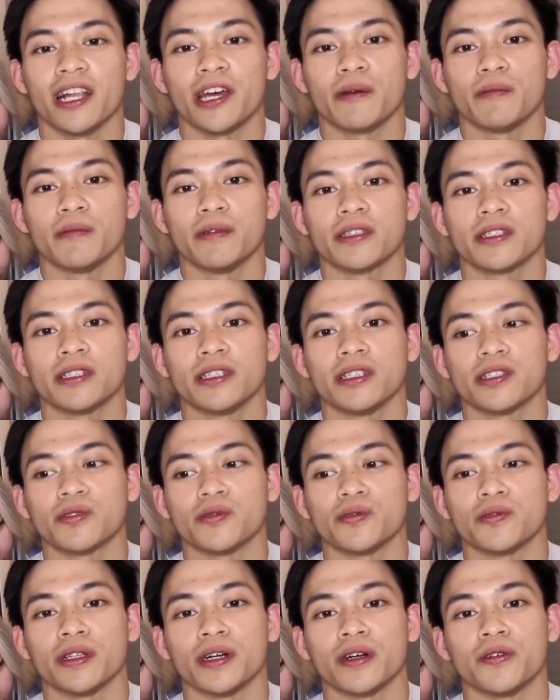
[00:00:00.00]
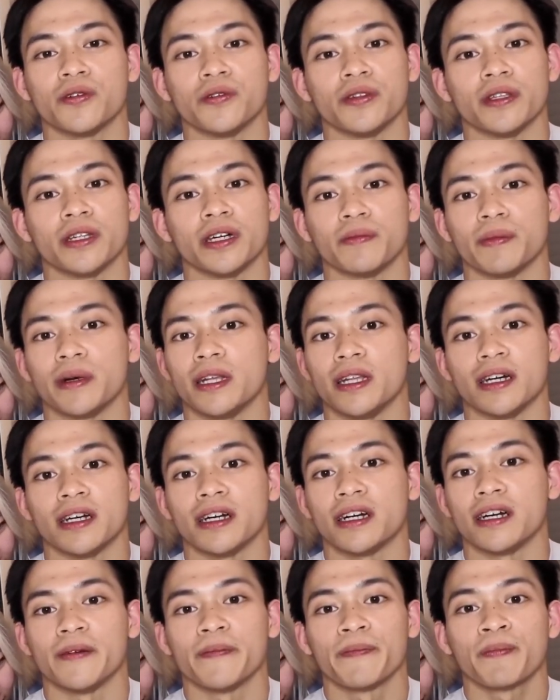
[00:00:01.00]
ever since unang-una pa
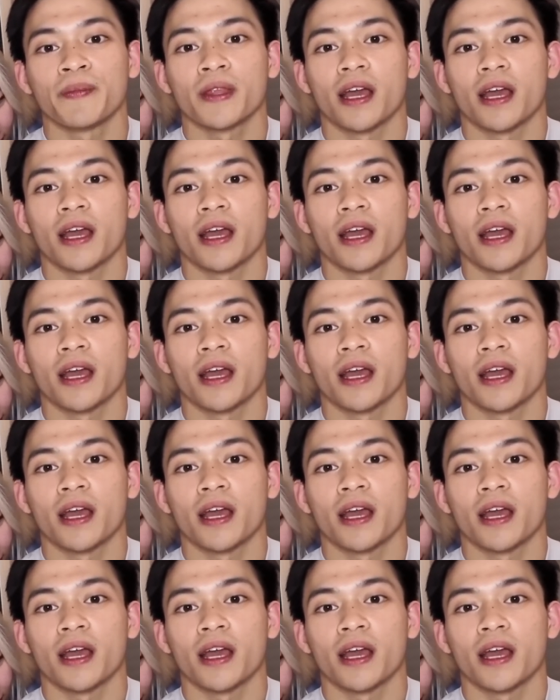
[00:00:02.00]
lang,